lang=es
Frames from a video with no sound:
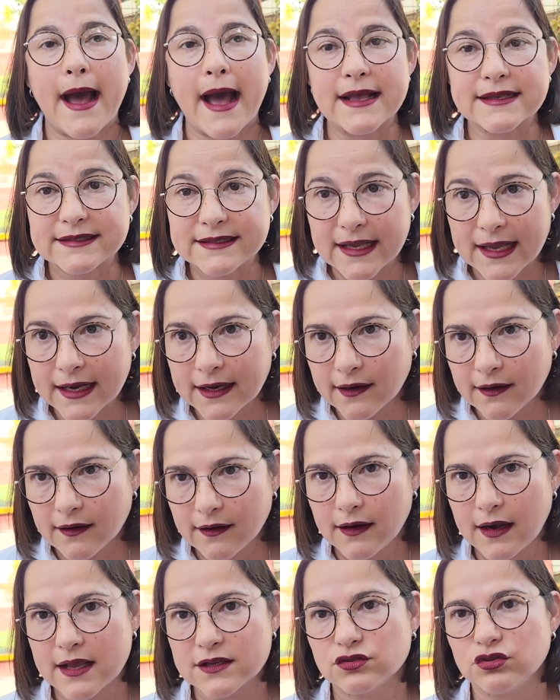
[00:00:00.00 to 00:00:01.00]
hacer
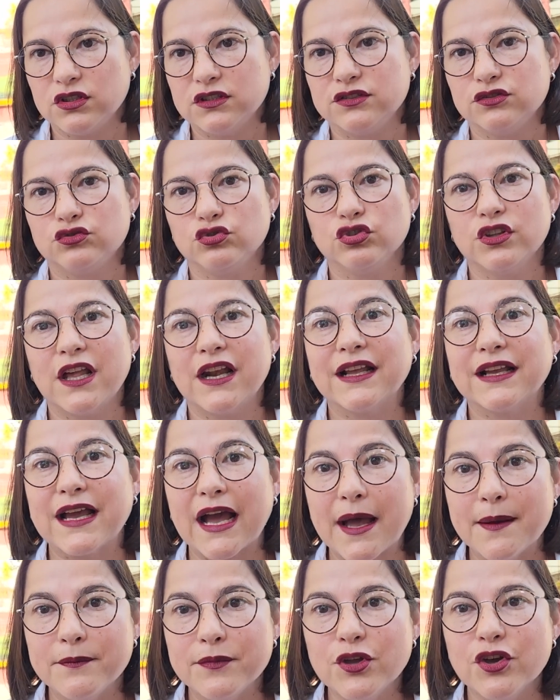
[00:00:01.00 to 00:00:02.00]
la solicitud del
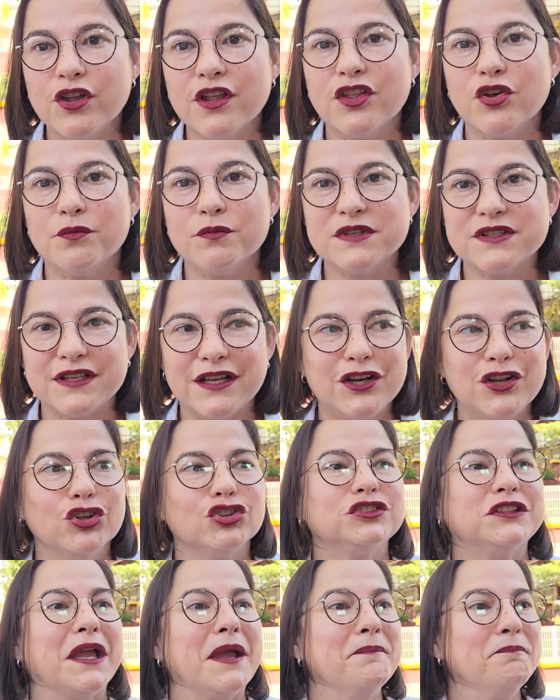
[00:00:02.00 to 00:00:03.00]
cambio de
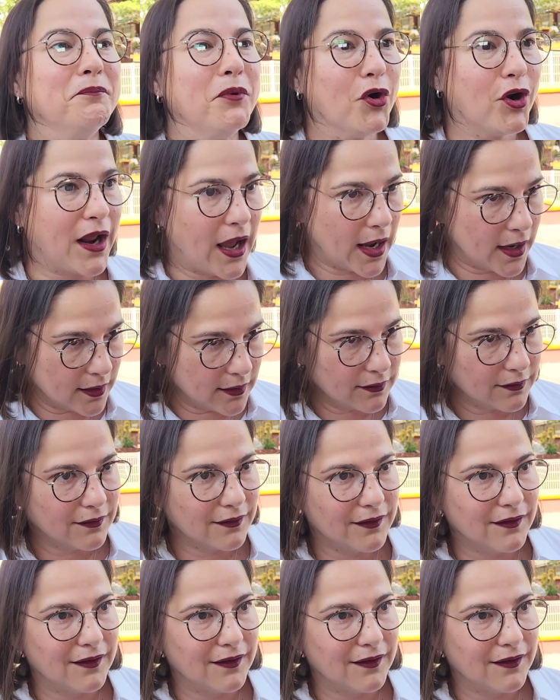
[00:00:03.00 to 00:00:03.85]
domicilio temporal